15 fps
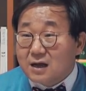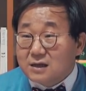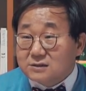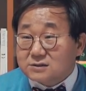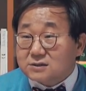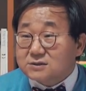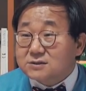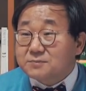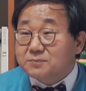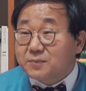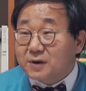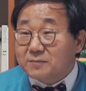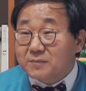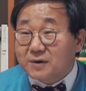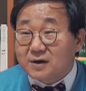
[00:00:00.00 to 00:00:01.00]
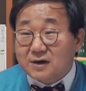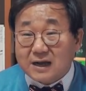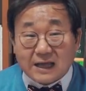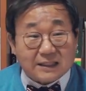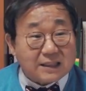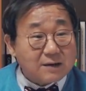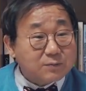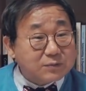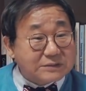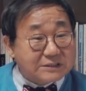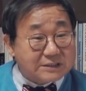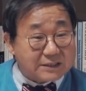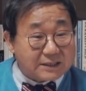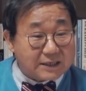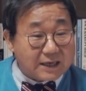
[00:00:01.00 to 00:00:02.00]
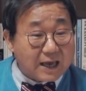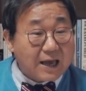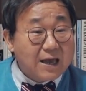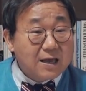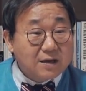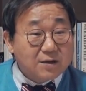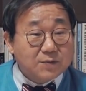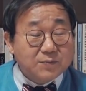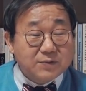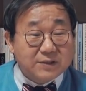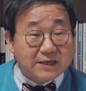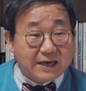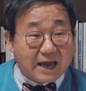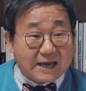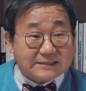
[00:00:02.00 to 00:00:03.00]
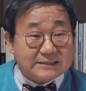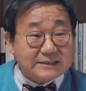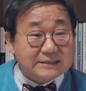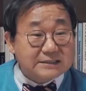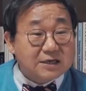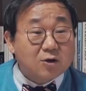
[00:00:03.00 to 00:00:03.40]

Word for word: 정신병명을 갖다 붙이는 게 그분들이 하시는